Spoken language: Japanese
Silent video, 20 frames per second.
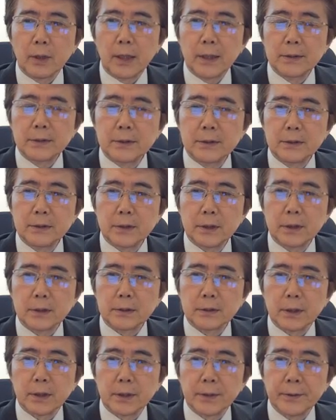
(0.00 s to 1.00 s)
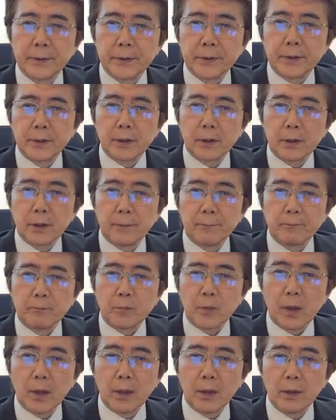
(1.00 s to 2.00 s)
安心してですねなんか、
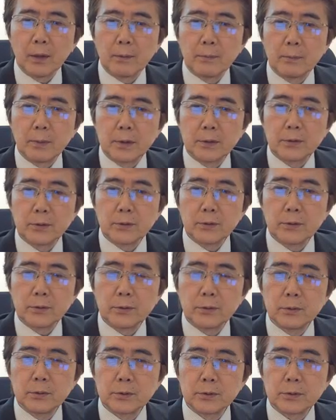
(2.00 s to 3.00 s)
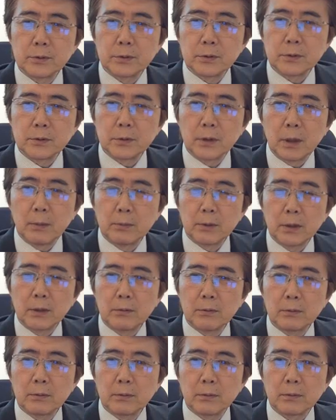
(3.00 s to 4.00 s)
瞑想誘導中に危
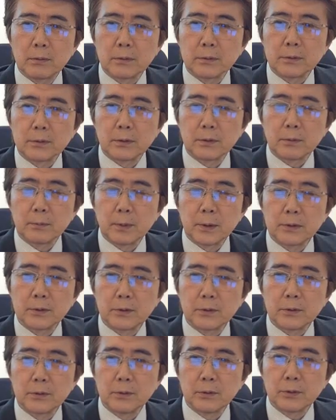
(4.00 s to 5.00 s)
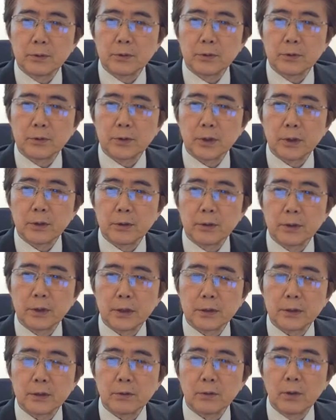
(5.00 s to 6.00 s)
ないことをその瞑想誘導してる人が言
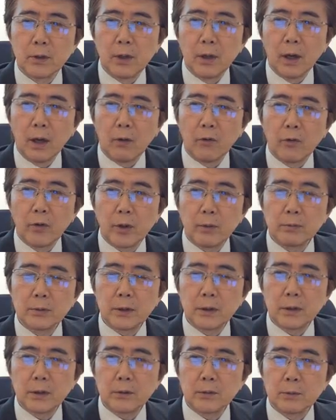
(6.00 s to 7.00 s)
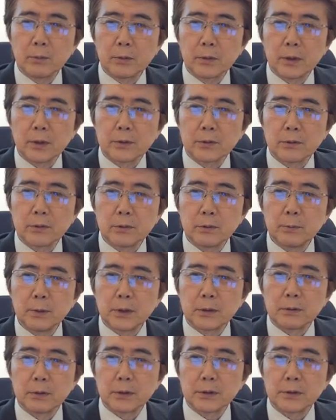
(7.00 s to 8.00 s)
い出したと、これ危ないなと思ったらその
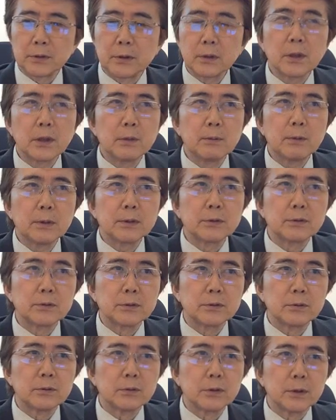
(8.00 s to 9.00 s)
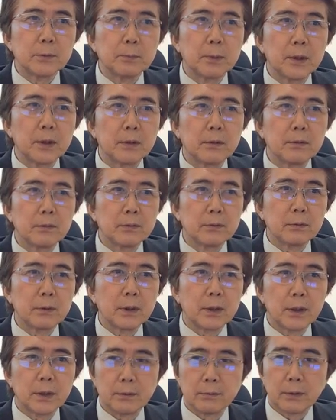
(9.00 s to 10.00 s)
イメージはしなければそっちの方に引っ張られるこ
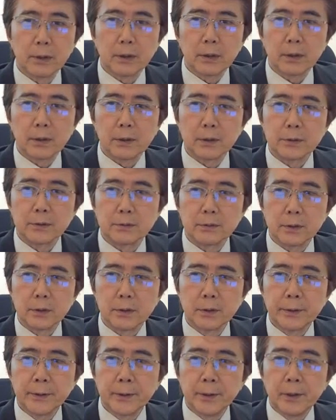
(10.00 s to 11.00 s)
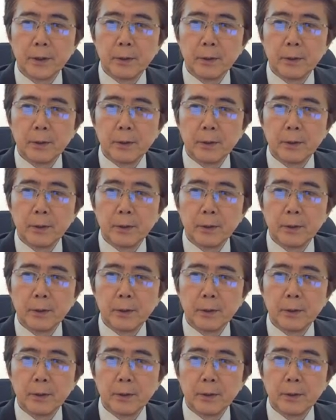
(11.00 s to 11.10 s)
とはないわけなんですよね。